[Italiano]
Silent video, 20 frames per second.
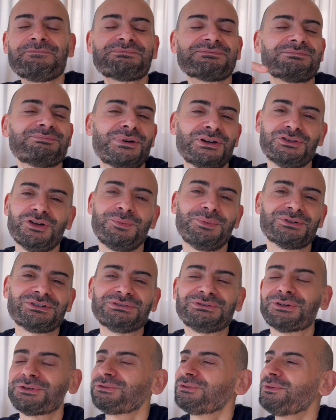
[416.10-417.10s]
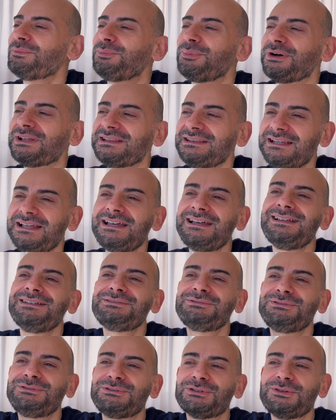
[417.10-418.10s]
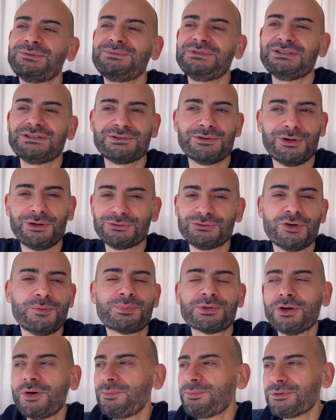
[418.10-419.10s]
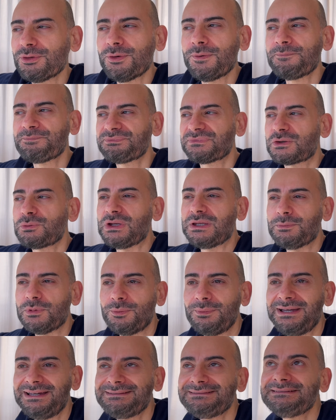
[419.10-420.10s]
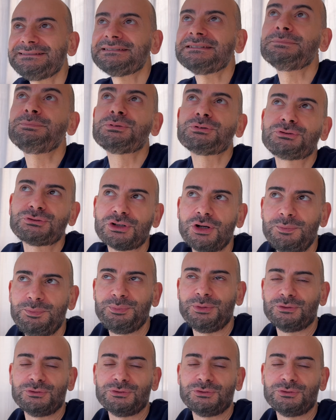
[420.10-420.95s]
Poi dopo ritorno un po' a letto, mi godo proprio quei momenti, purtroppo